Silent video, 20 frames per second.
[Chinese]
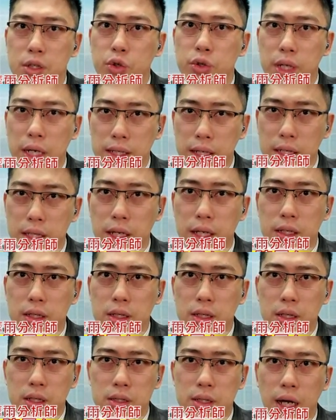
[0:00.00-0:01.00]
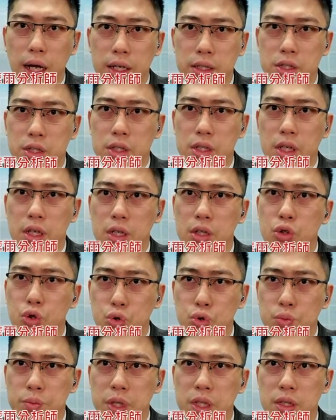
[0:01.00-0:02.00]
因为台达电，它也是一个很
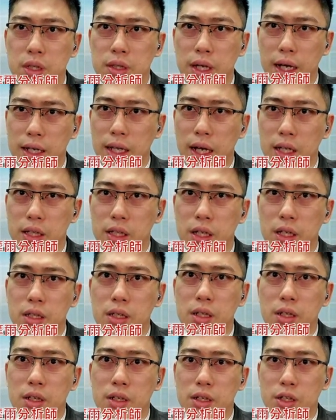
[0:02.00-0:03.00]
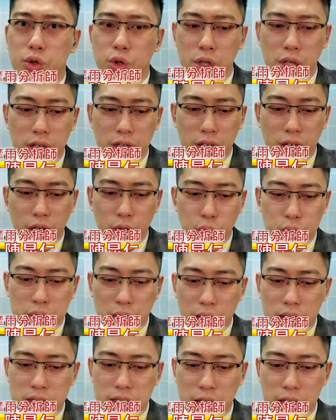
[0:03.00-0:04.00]
苦命的台达电。因为我
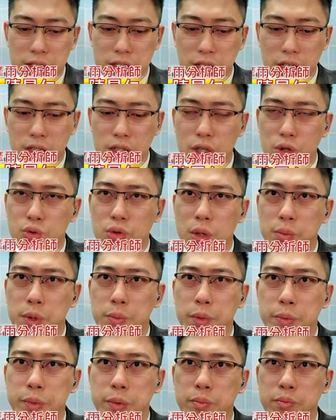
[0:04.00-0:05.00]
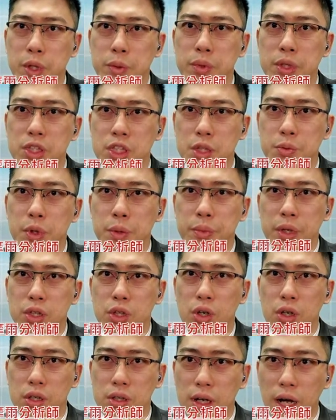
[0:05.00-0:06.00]
常常讲一些个股，他们明明明明基本面
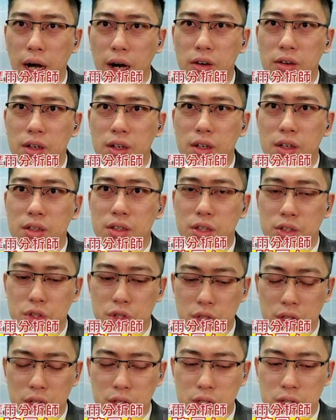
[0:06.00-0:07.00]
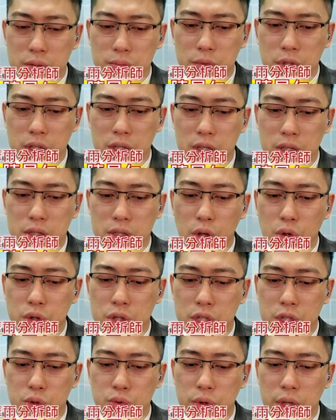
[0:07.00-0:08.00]
都很好，可是呢，那个都
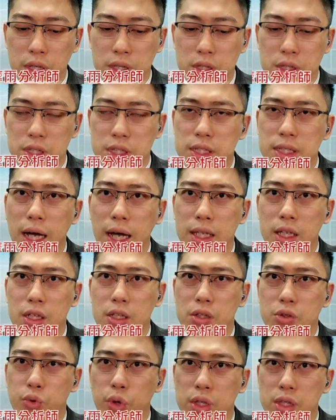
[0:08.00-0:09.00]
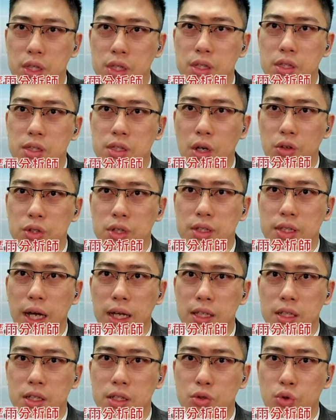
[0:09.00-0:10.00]
是因为其他的原因造成
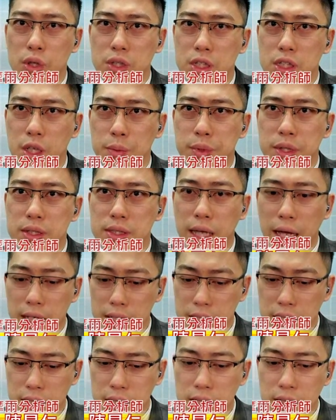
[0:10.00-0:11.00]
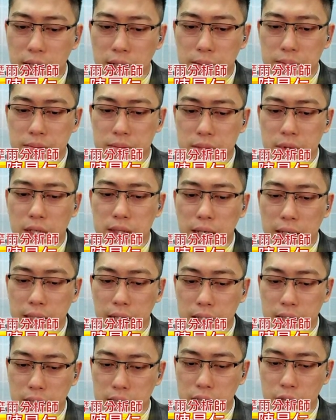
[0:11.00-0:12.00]
它的短线上面大跌。那台
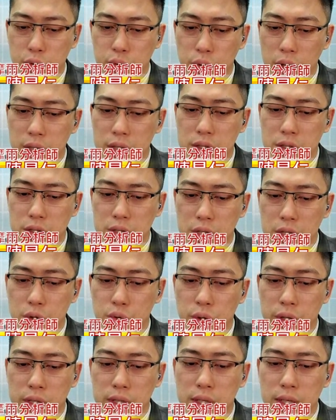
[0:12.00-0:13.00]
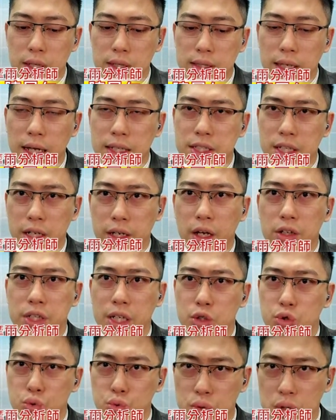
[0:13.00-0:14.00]
达电的原因是因为它抢料
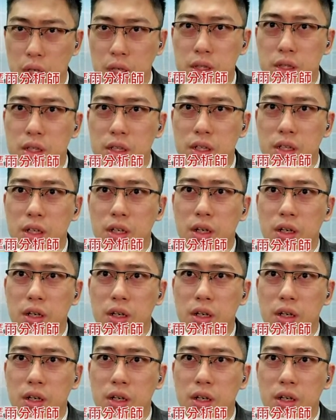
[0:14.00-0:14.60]
抢输人